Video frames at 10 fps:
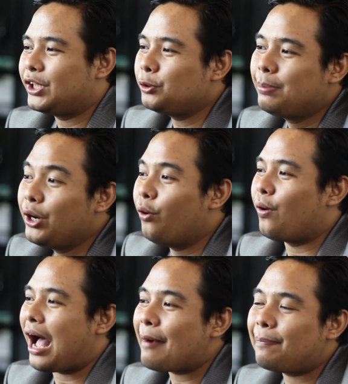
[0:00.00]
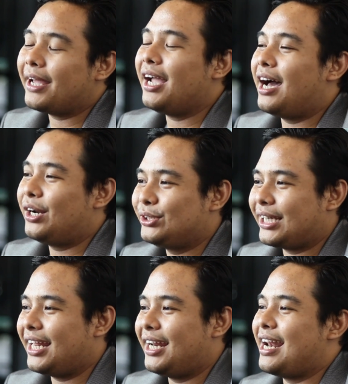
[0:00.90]
terus bingung apa yang
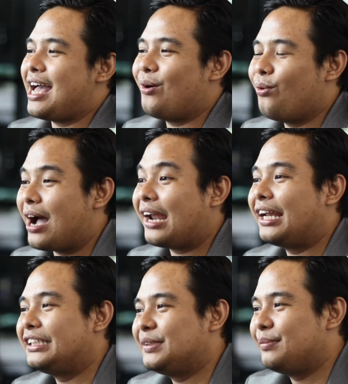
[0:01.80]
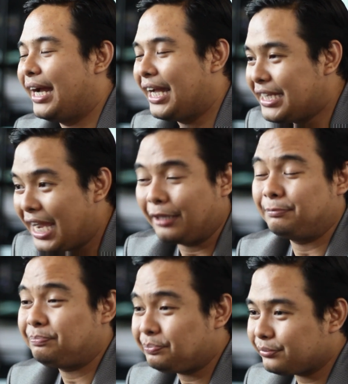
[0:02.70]
harus kalian lakukan dan sebagainya.